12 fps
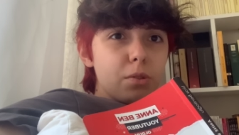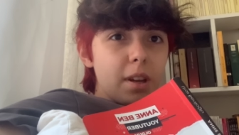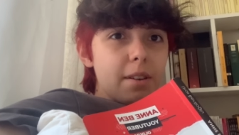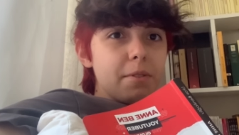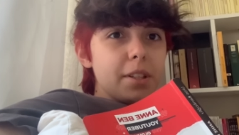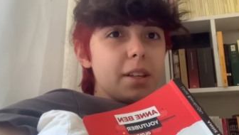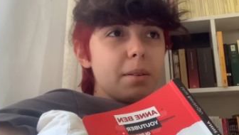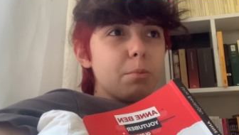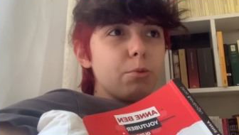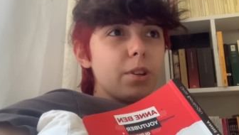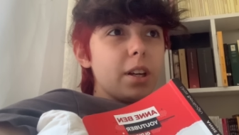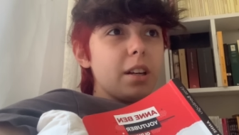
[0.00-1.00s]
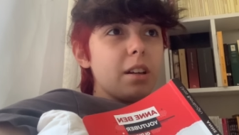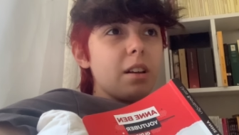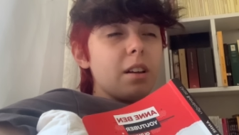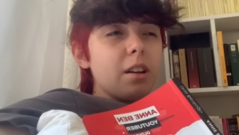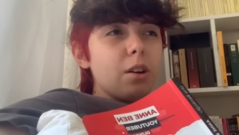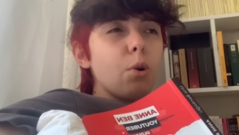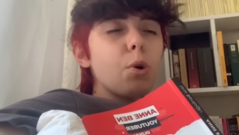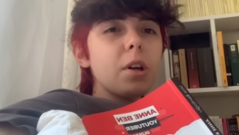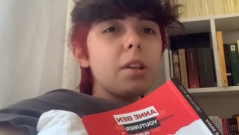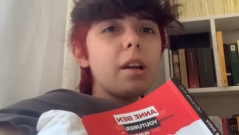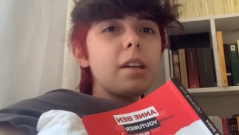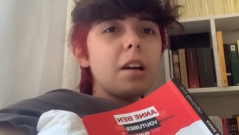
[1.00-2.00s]
sayfadayım ve o
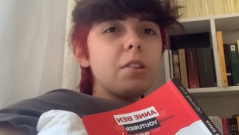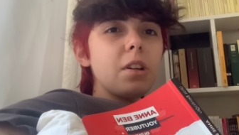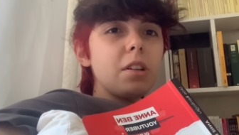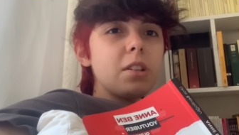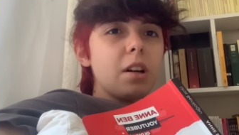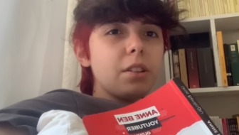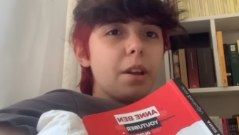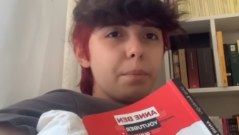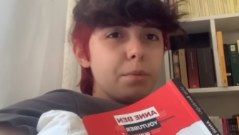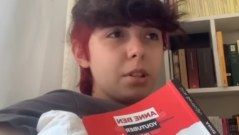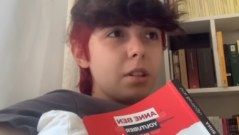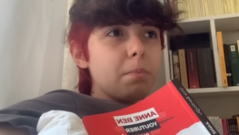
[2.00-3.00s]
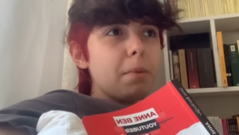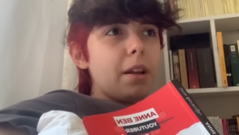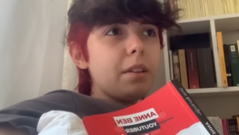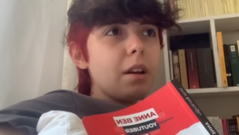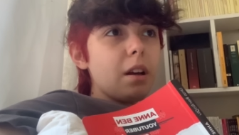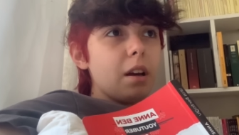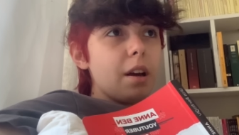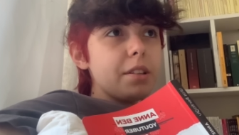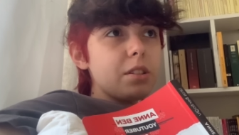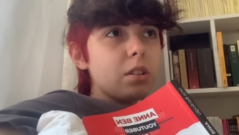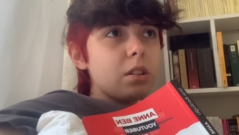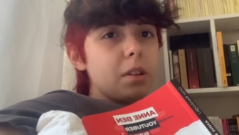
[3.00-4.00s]
kadar gerçekçi anlatmış ki ben daha
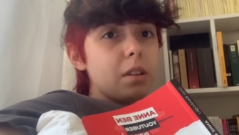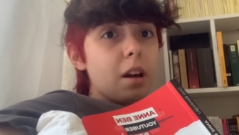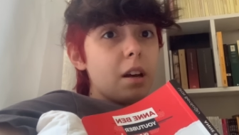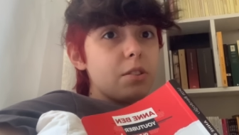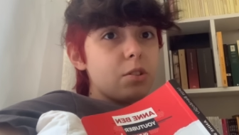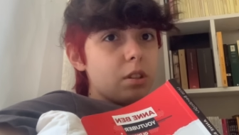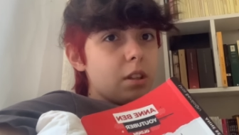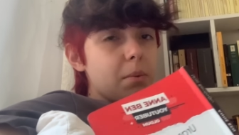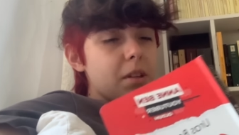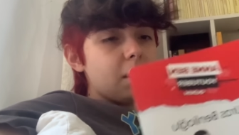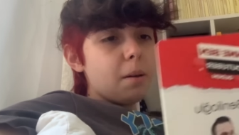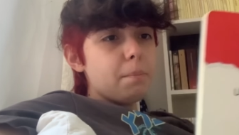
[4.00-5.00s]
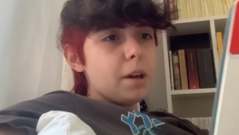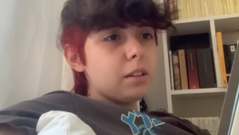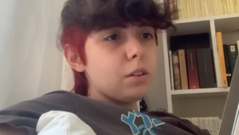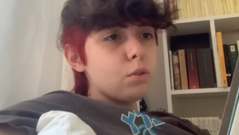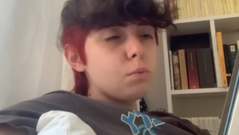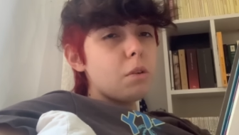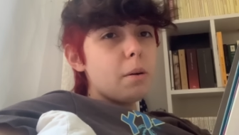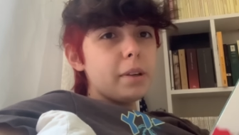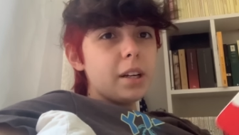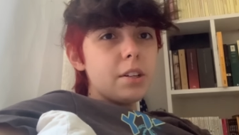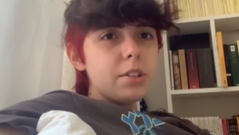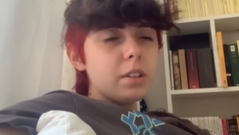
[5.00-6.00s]
az ciddi daha az ciddi bir kitap bekliyordum ama
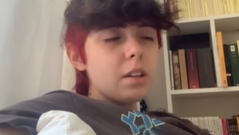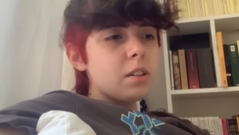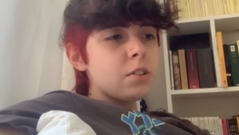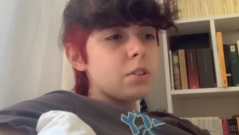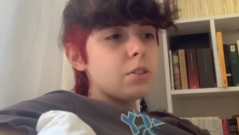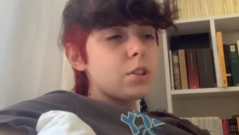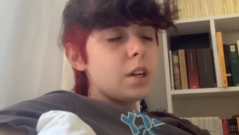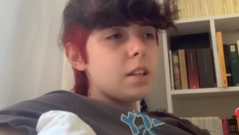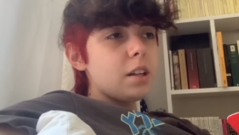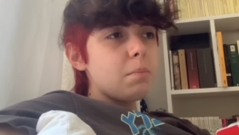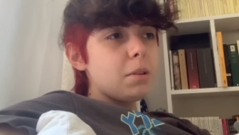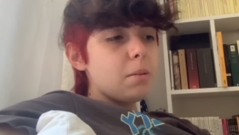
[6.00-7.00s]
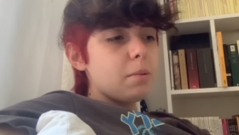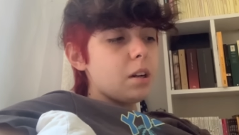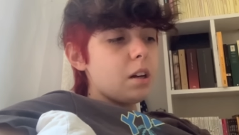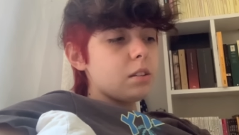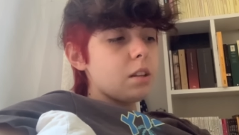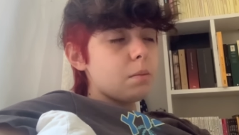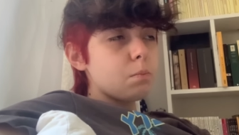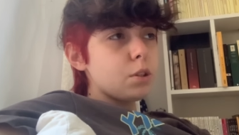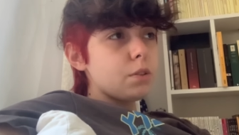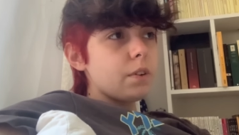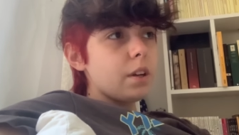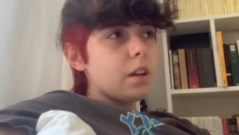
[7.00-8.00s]
gerçekten yaşadığı şeyleri birebir
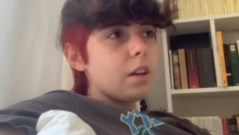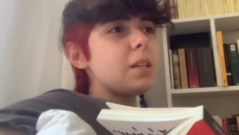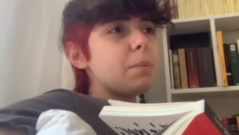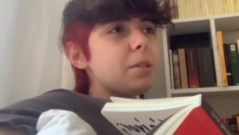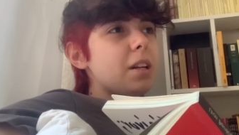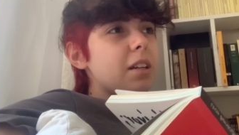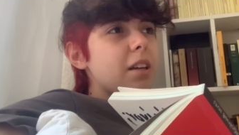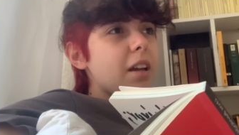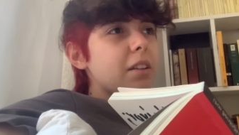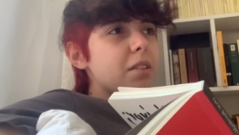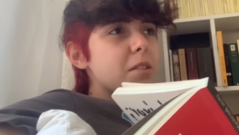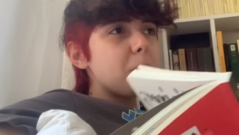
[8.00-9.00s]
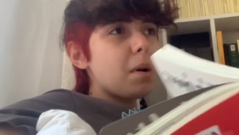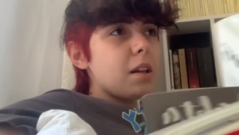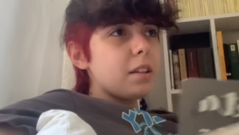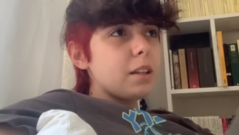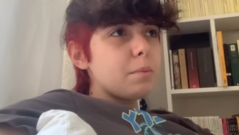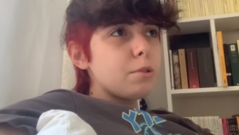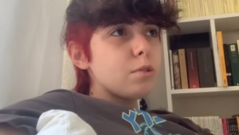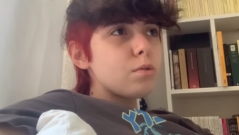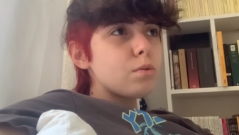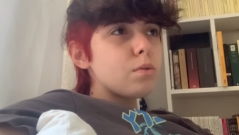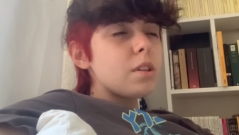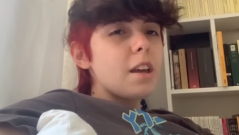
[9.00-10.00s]
anlatmış ve kitabı direkt kendinizi
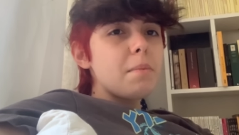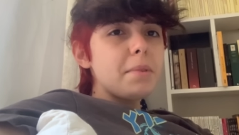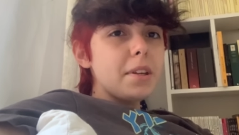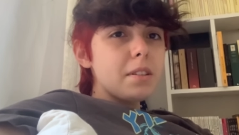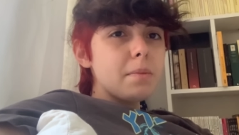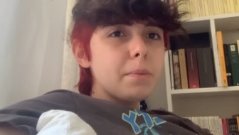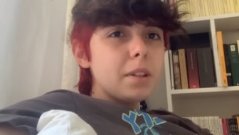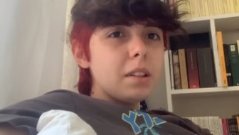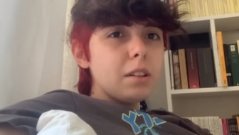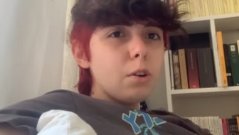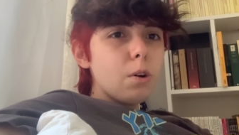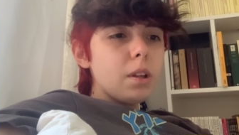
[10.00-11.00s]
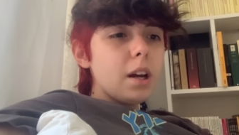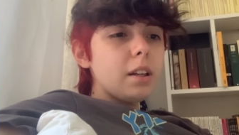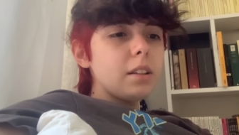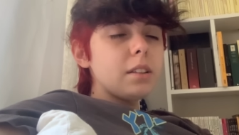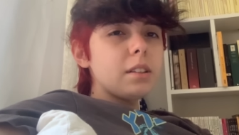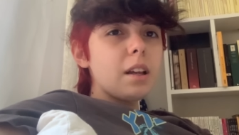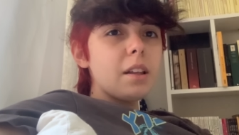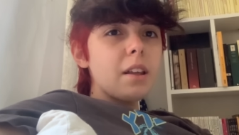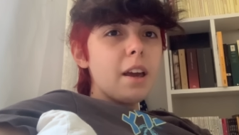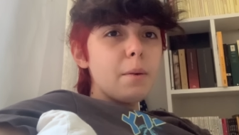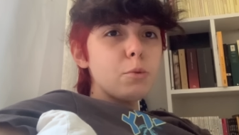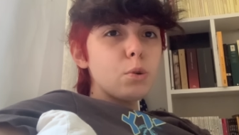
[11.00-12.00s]
bağlayabiliyorsunuz hem yazım dilinin kolaylığından
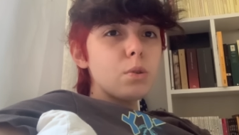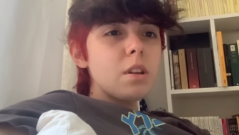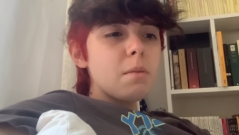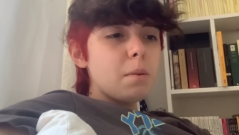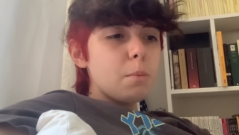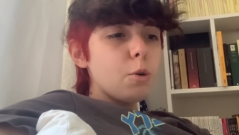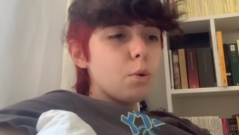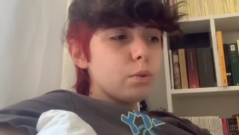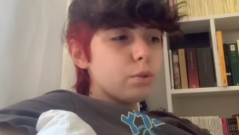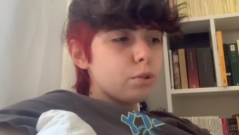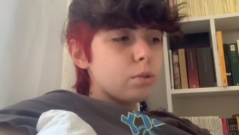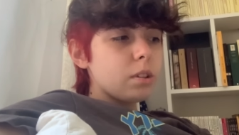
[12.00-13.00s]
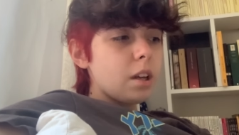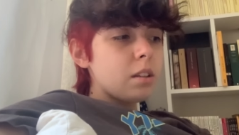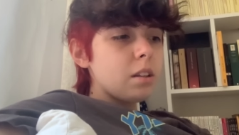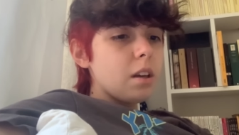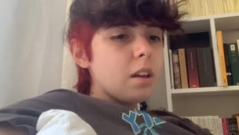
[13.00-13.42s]
hem çok samimi oluşundan